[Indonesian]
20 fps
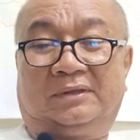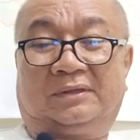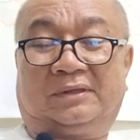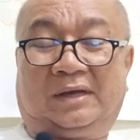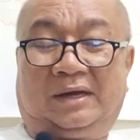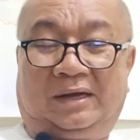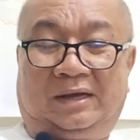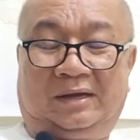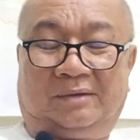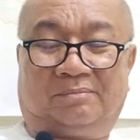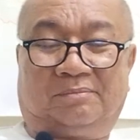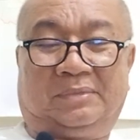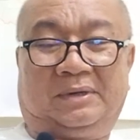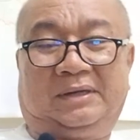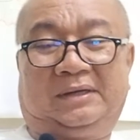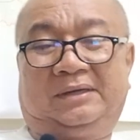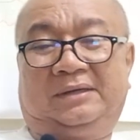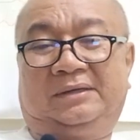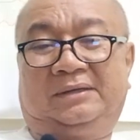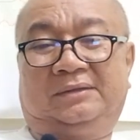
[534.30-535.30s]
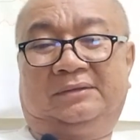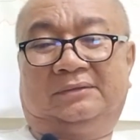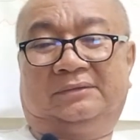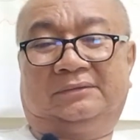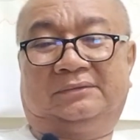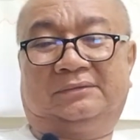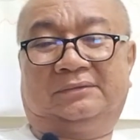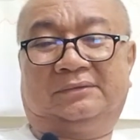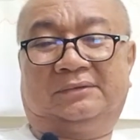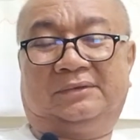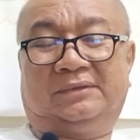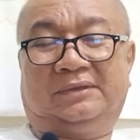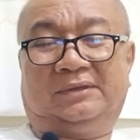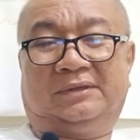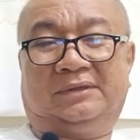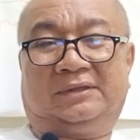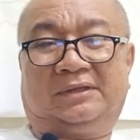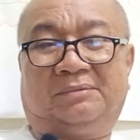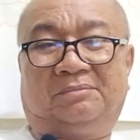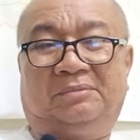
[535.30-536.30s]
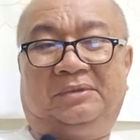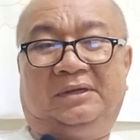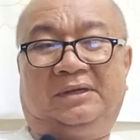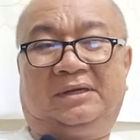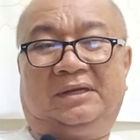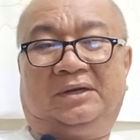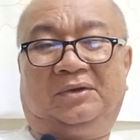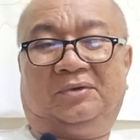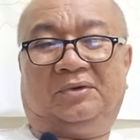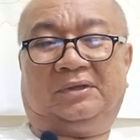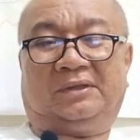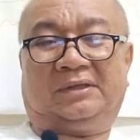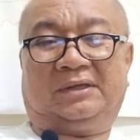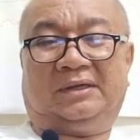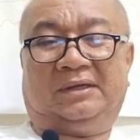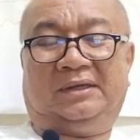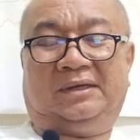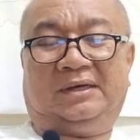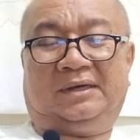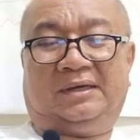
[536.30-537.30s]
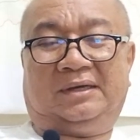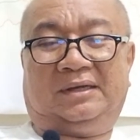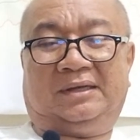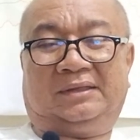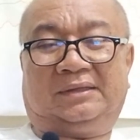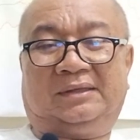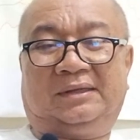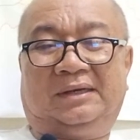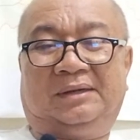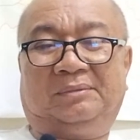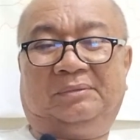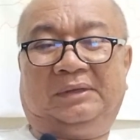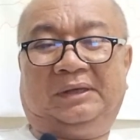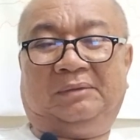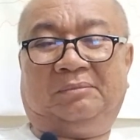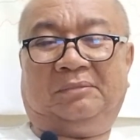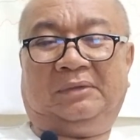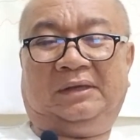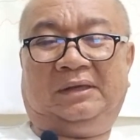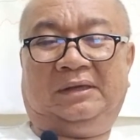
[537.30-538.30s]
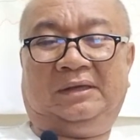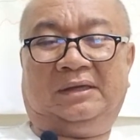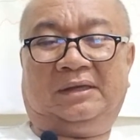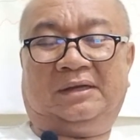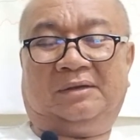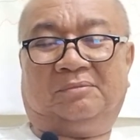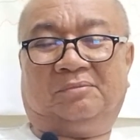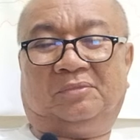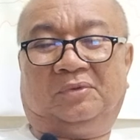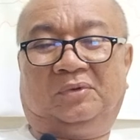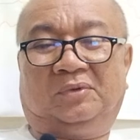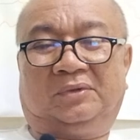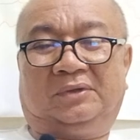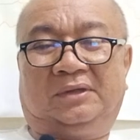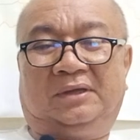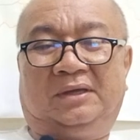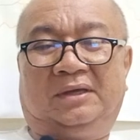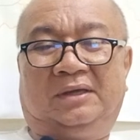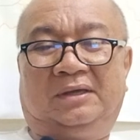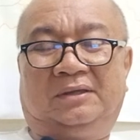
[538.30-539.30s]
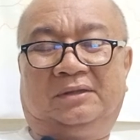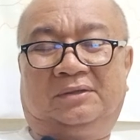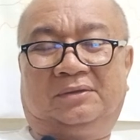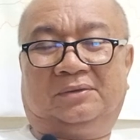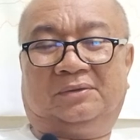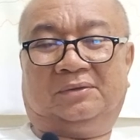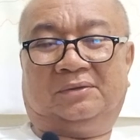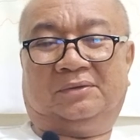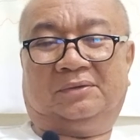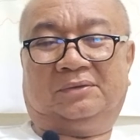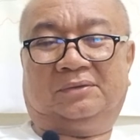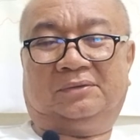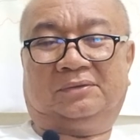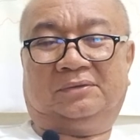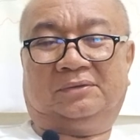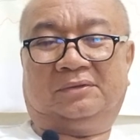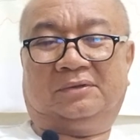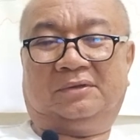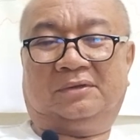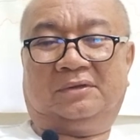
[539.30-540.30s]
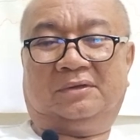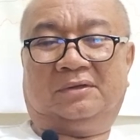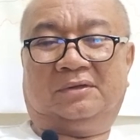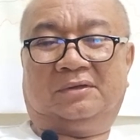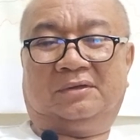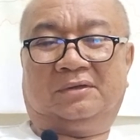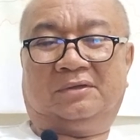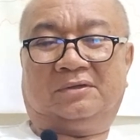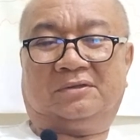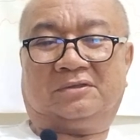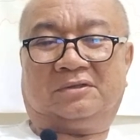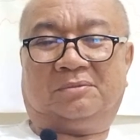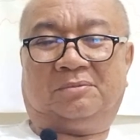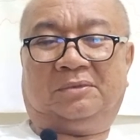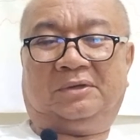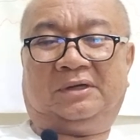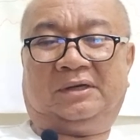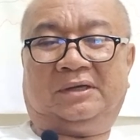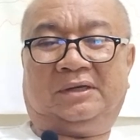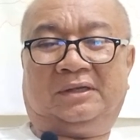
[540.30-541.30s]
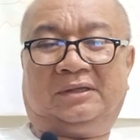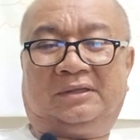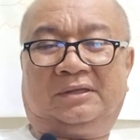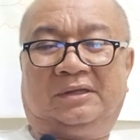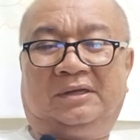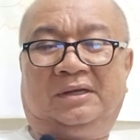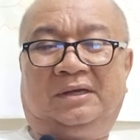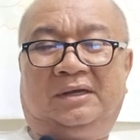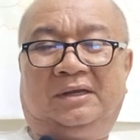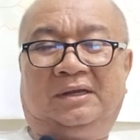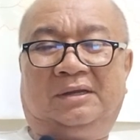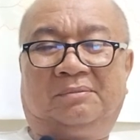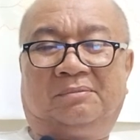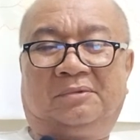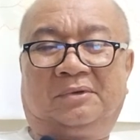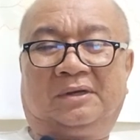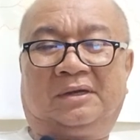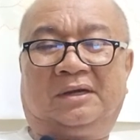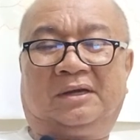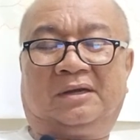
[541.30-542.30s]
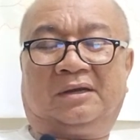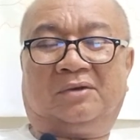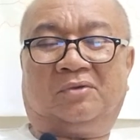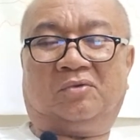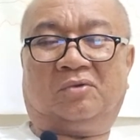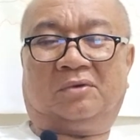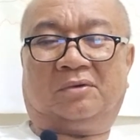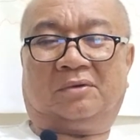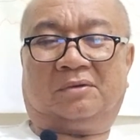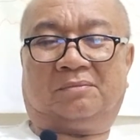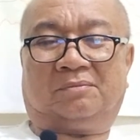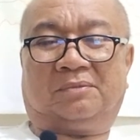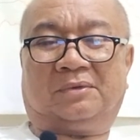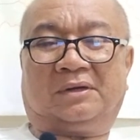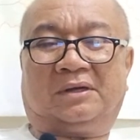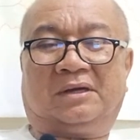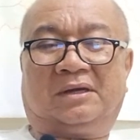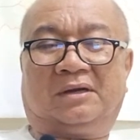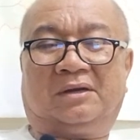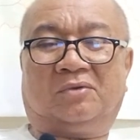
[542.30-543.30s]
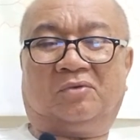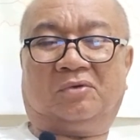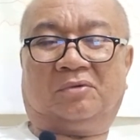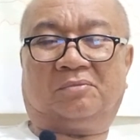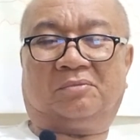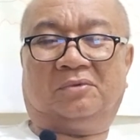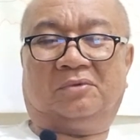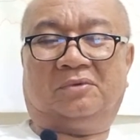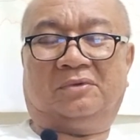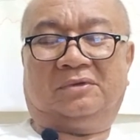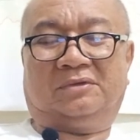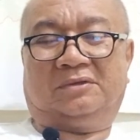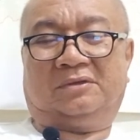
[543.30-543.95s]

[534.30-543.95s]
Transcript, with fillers: tanggapan. Tapi kalau kita lihat dalam MI 63 itu sebenarnya tidak ada perkara dua perkara 20 di